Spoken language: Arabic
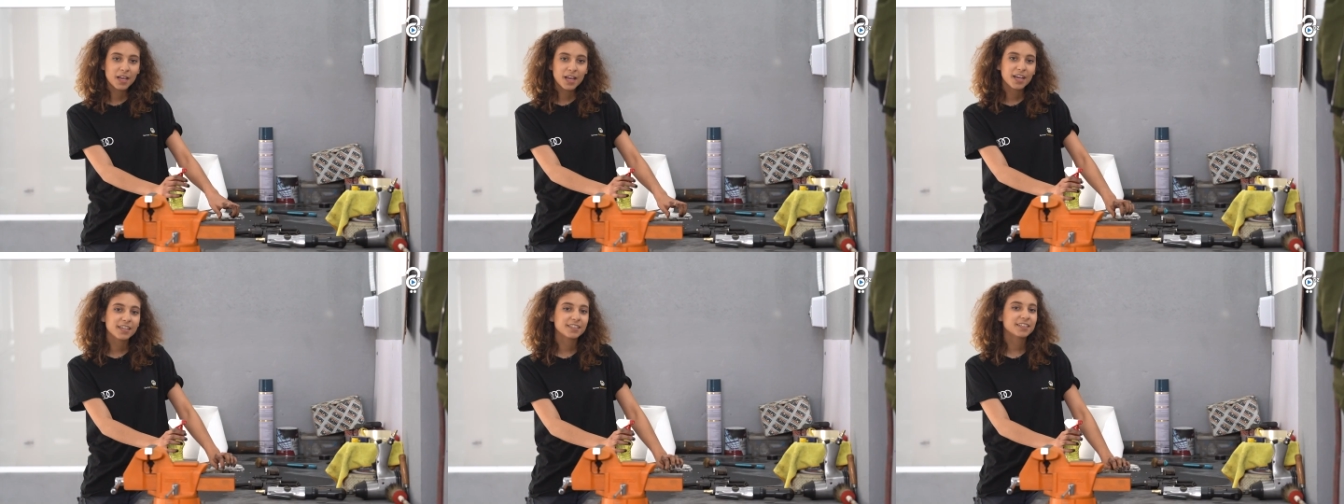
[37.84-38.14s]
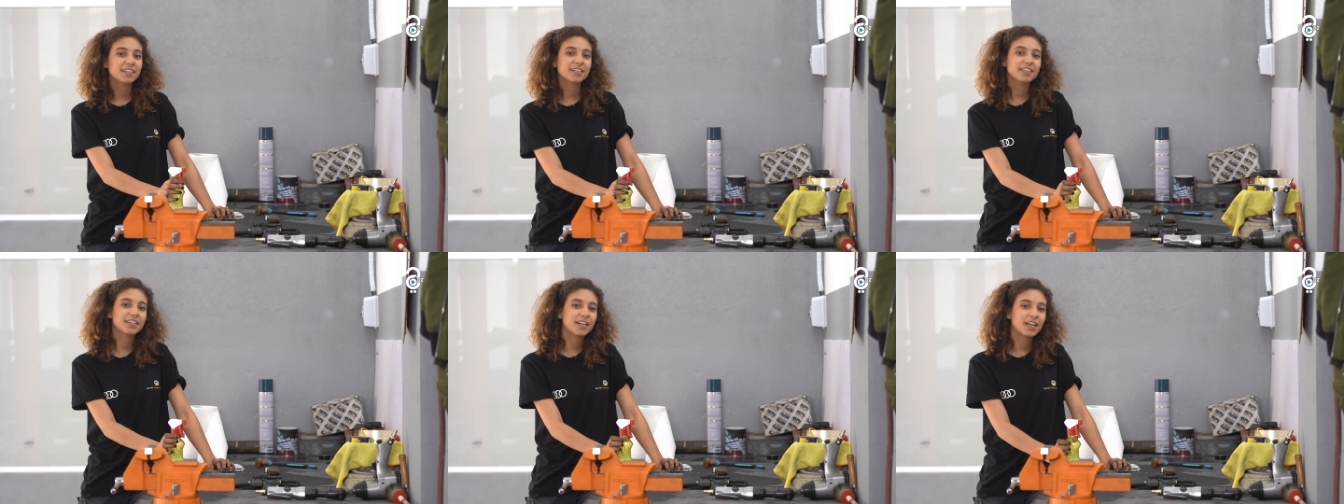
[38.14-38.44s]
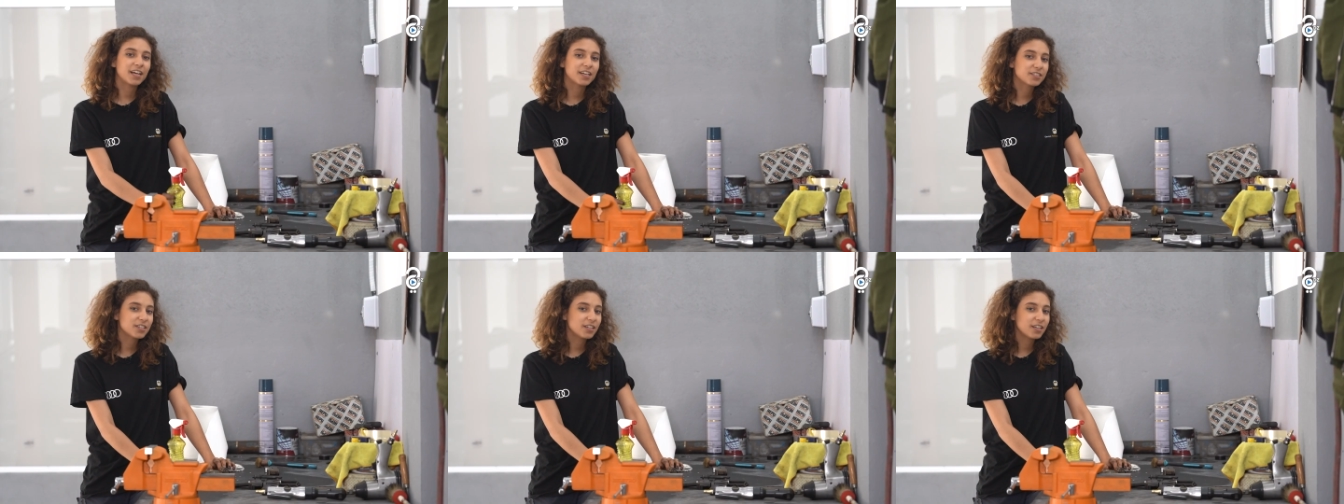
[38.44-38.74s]
هذه هي
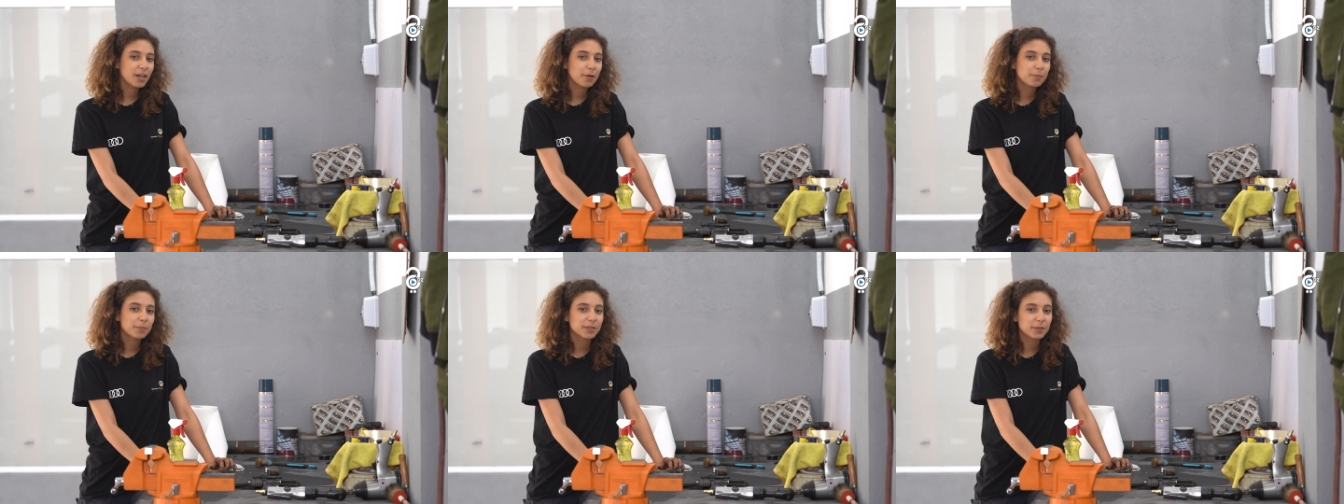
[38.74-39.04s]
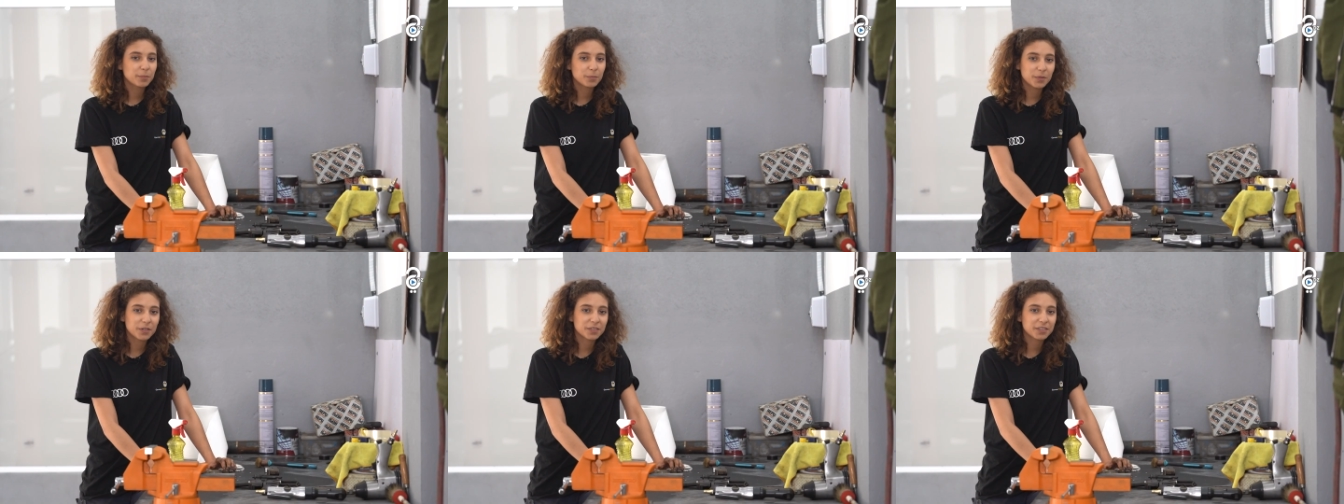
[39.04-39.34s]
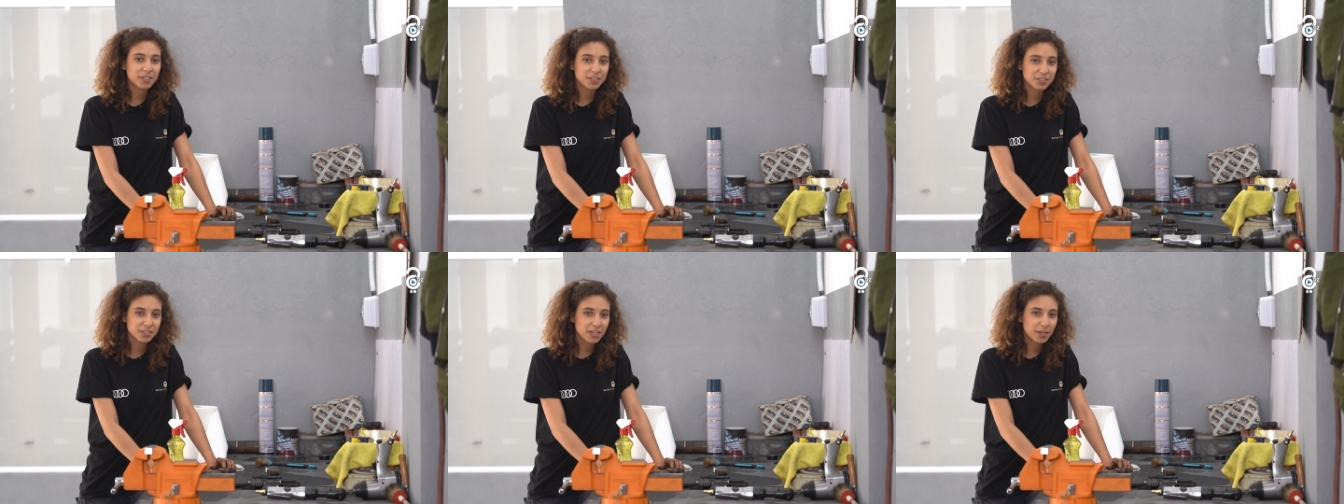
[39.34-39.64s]
الحاجه اللي حبيت
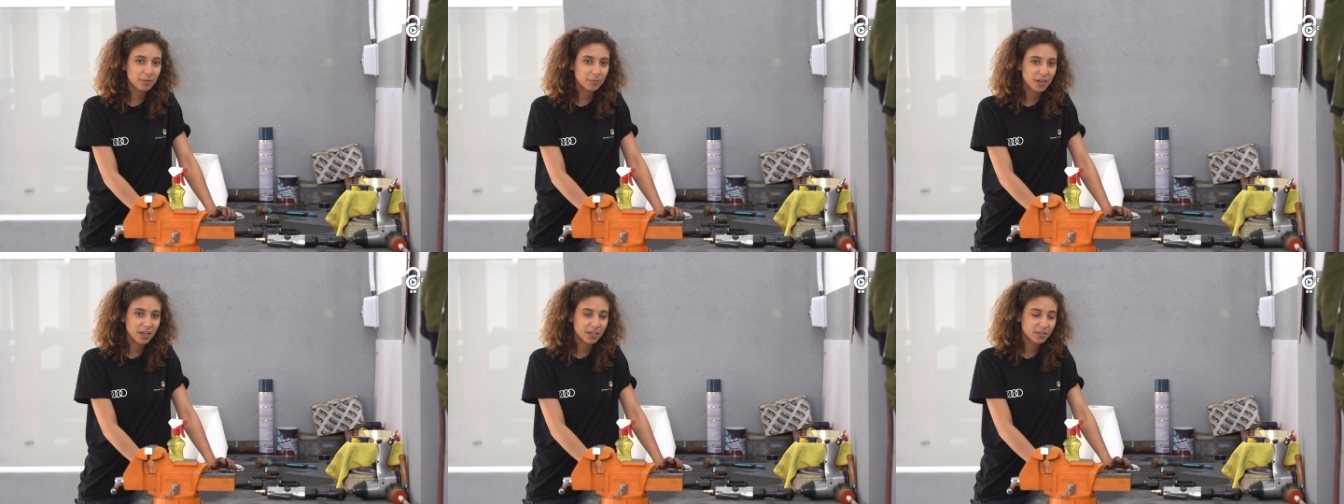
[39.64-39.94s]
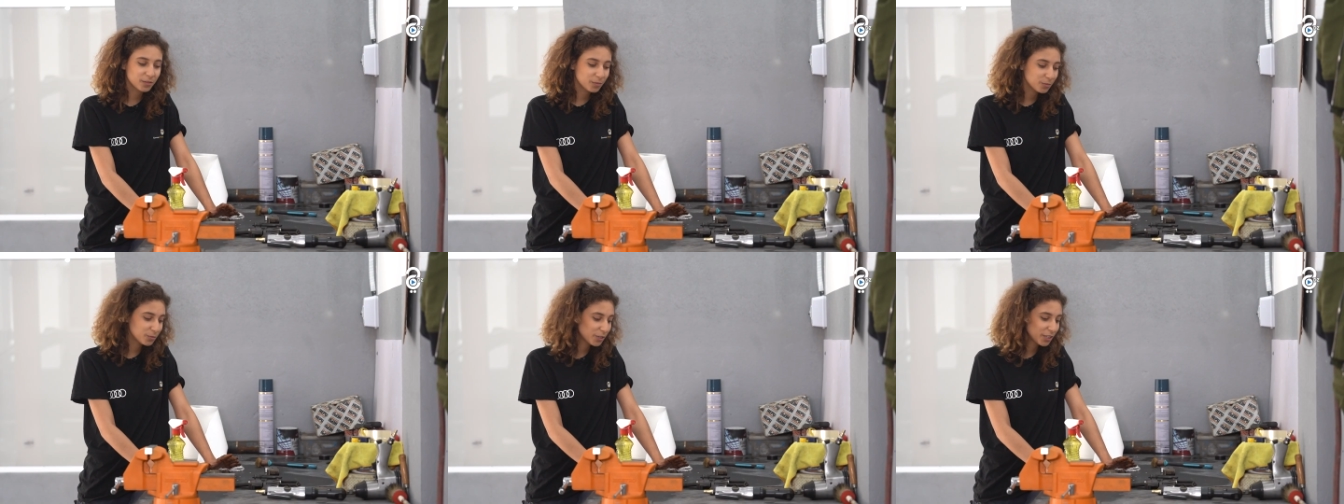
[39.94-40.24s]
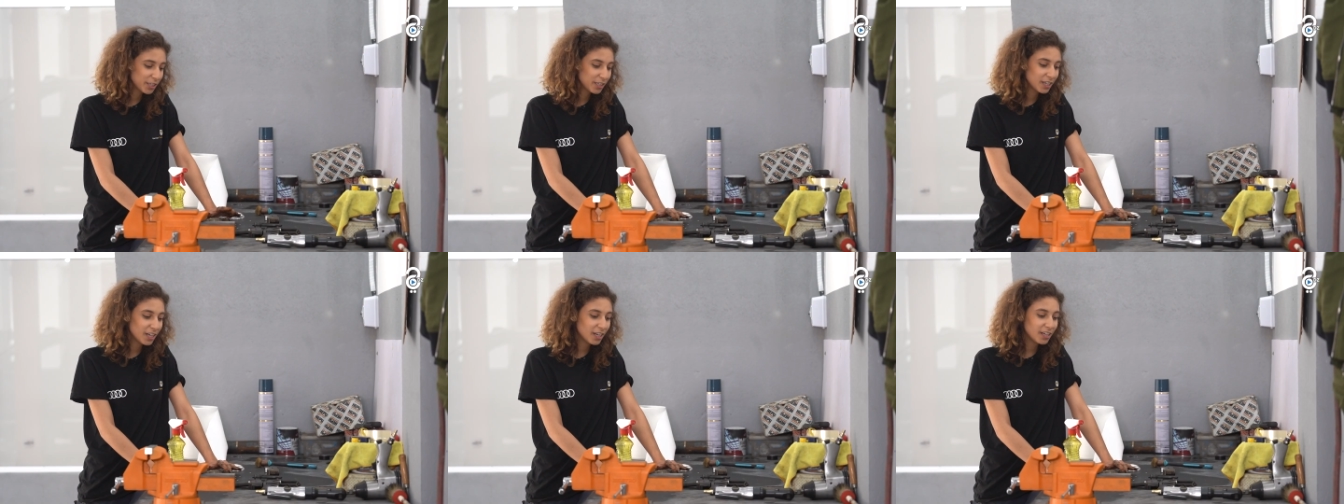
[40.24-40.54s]
نبارطاجيها معكم
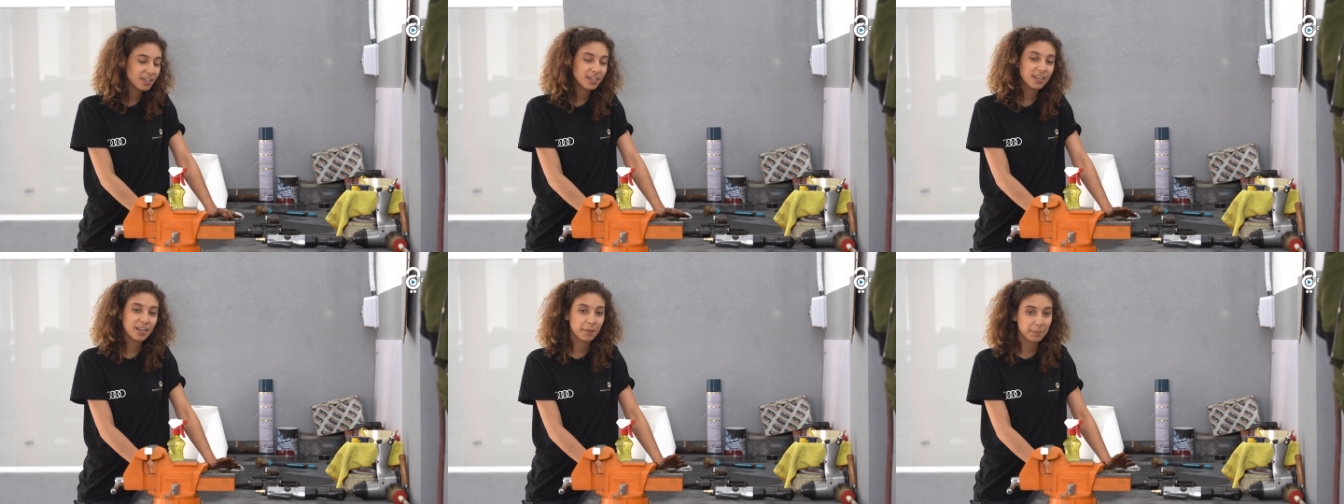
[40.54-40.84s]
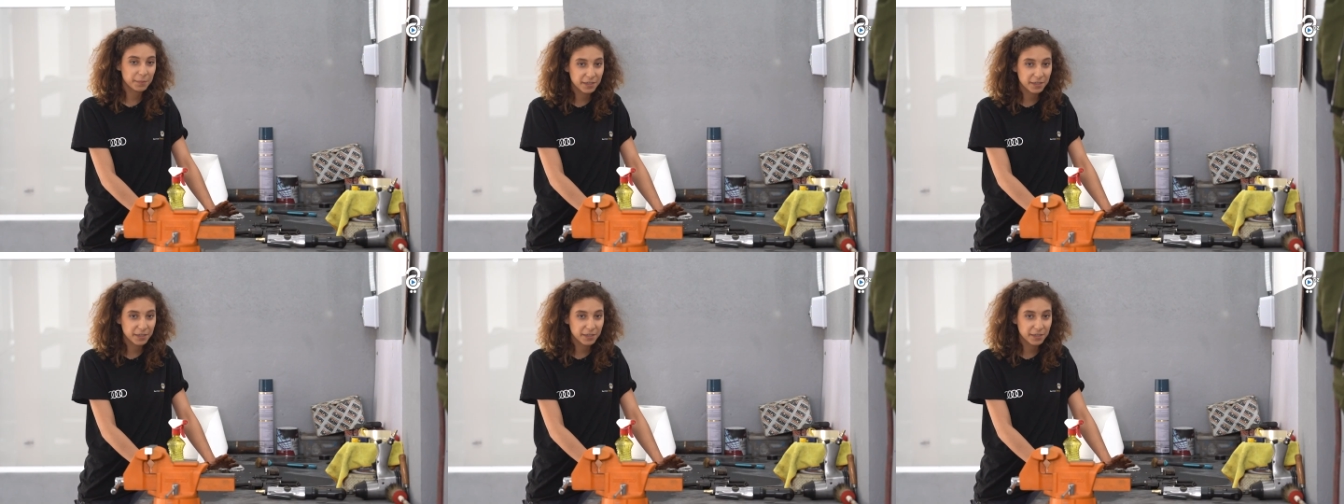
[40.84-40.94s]
وهي لا